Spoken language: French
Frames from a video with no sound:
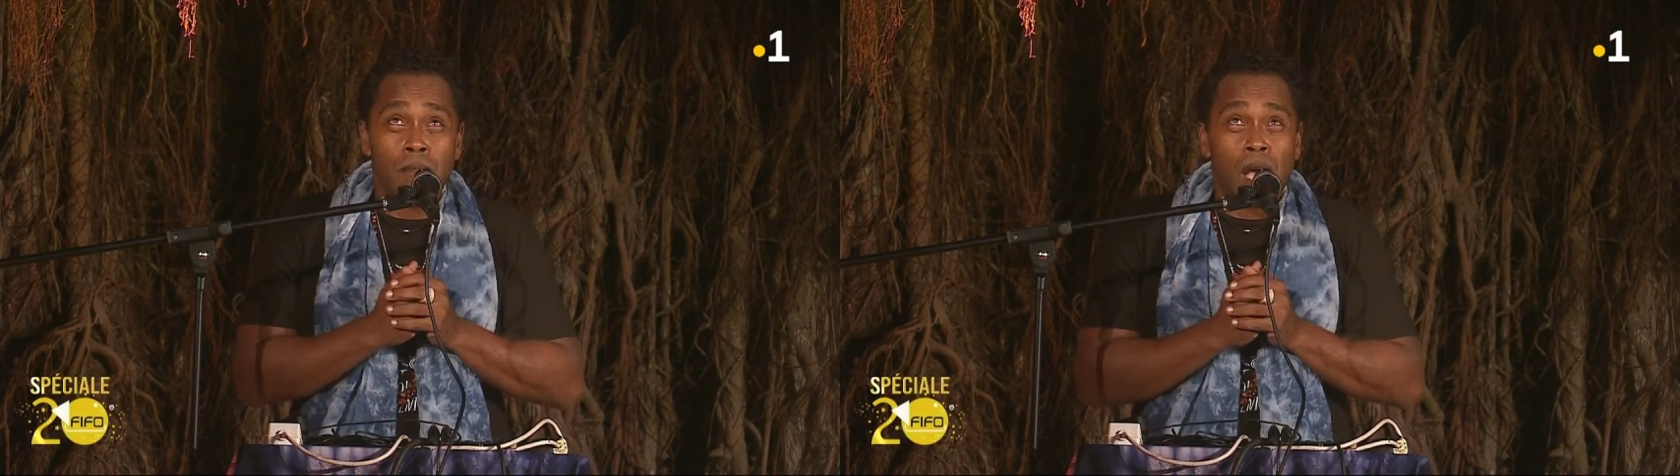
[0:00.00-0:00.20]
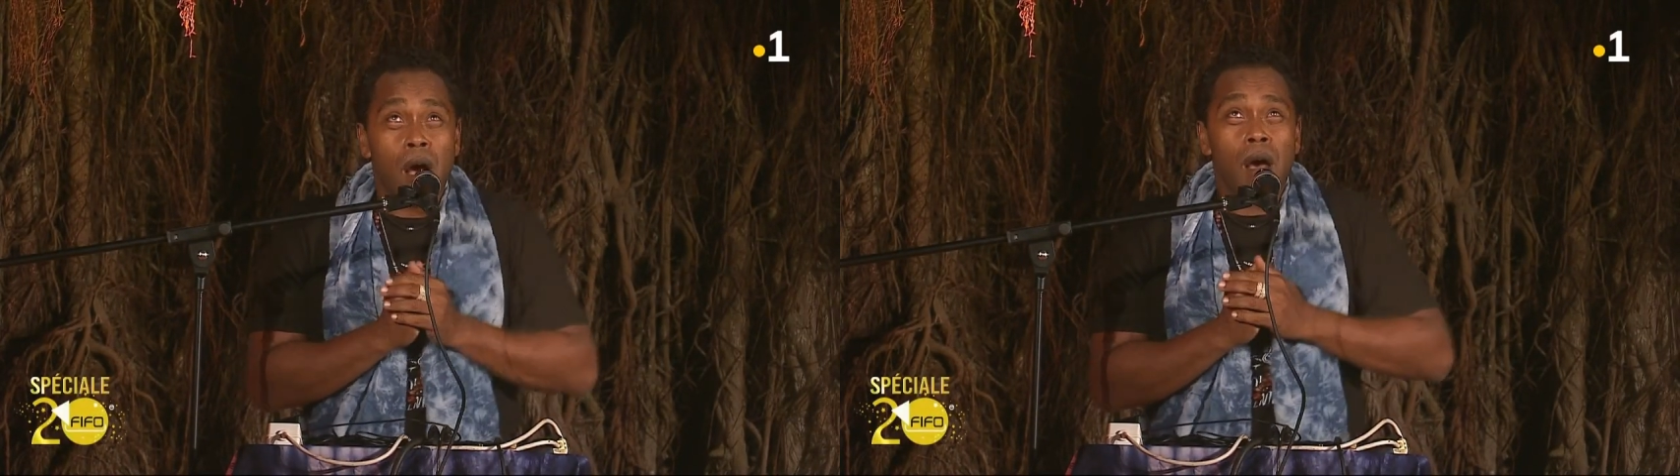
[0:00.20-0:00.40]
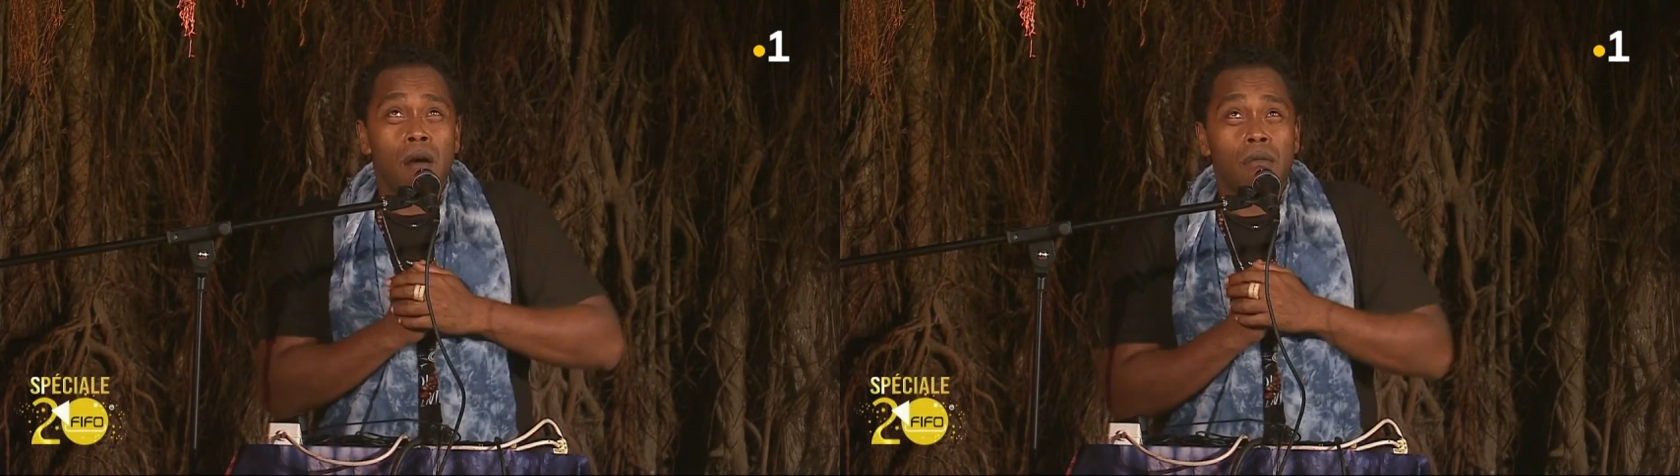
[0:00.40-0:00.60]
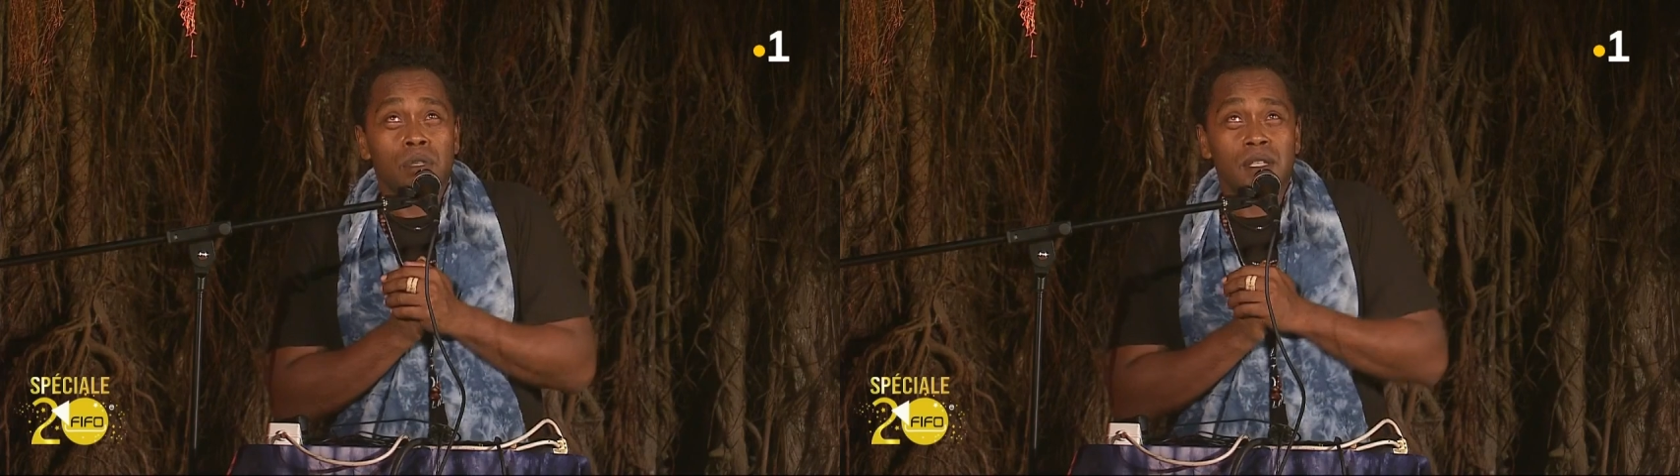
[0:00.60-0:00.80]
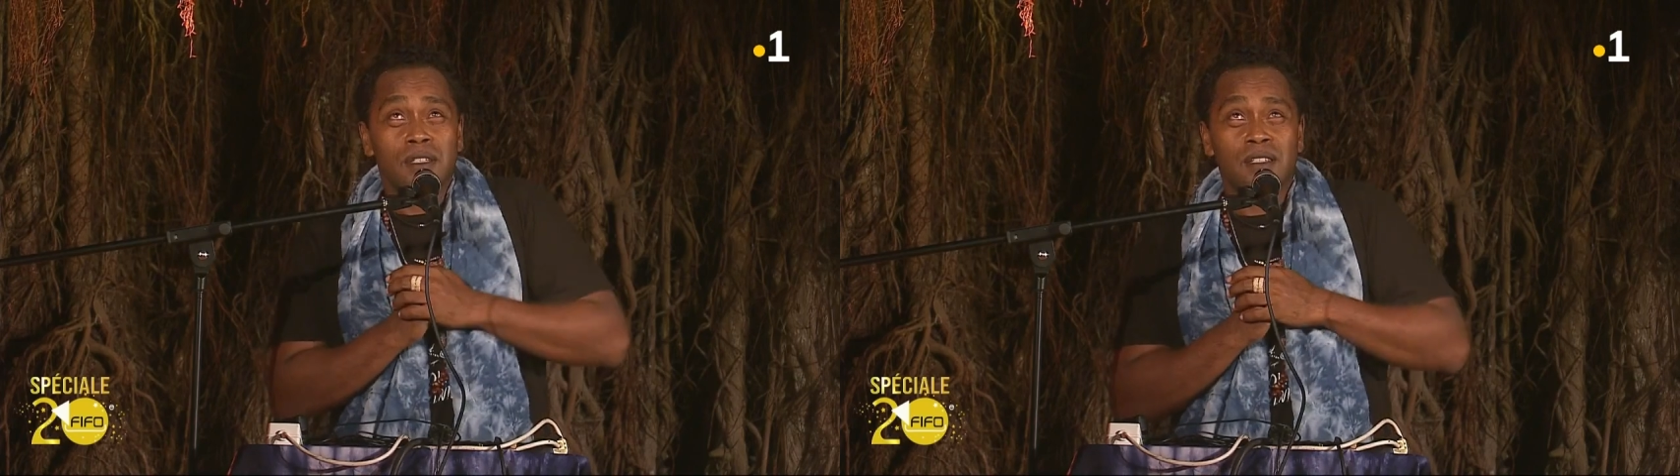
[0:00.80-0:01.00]
Ah
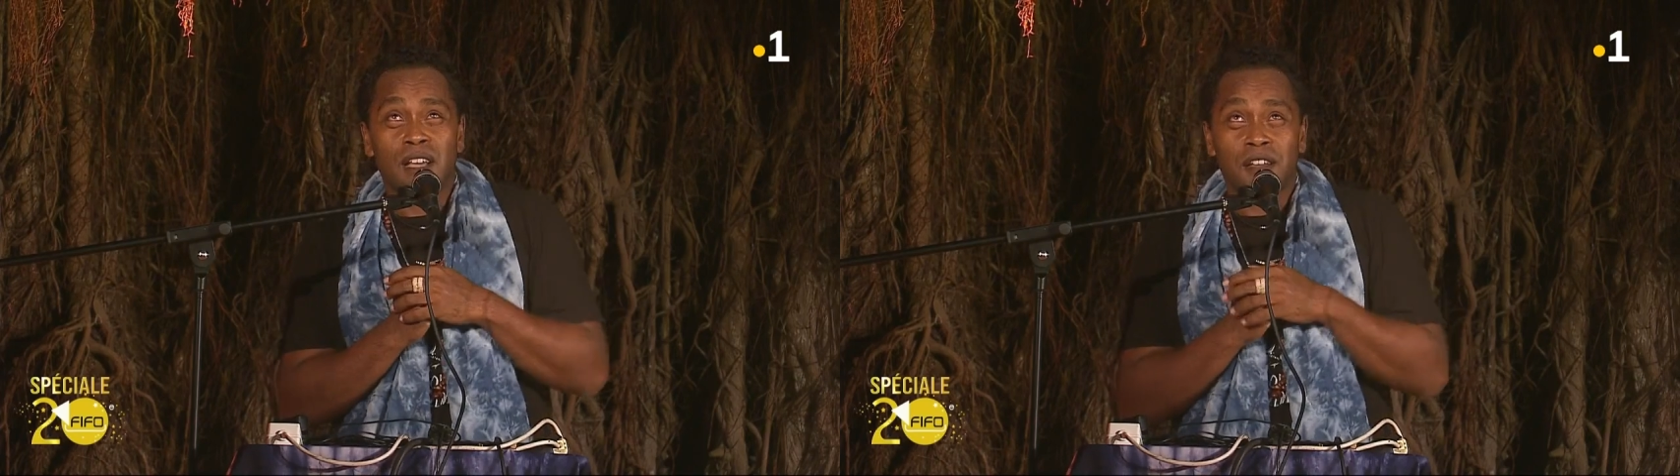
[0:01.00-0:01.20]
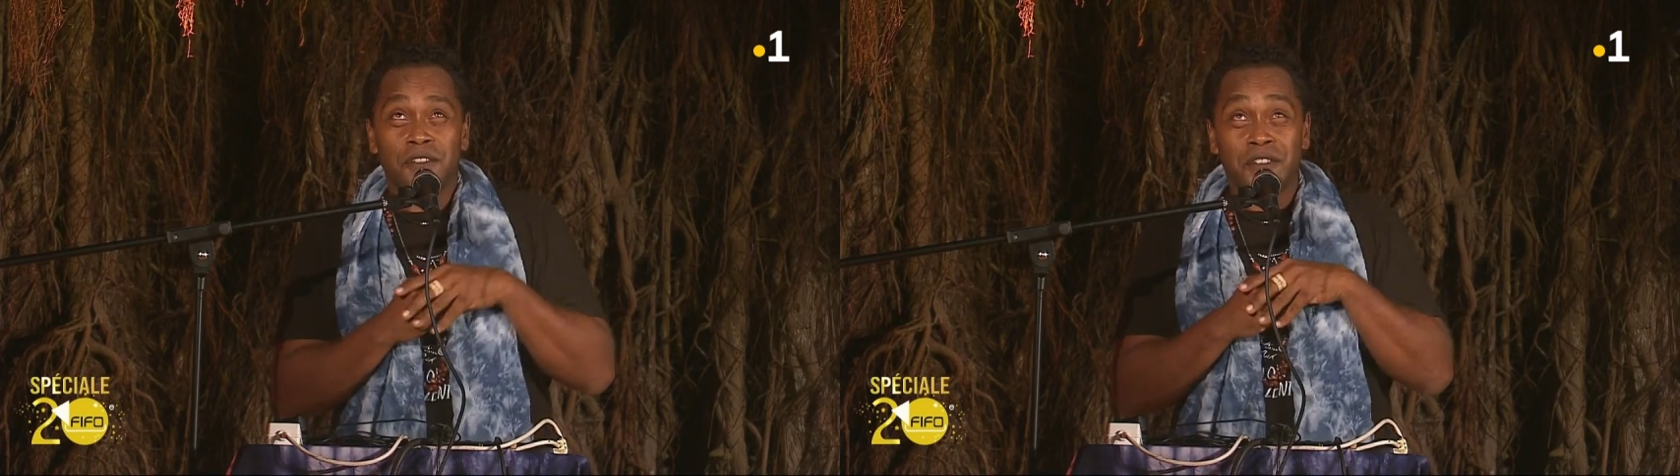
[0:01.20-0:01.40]
oui, c'est un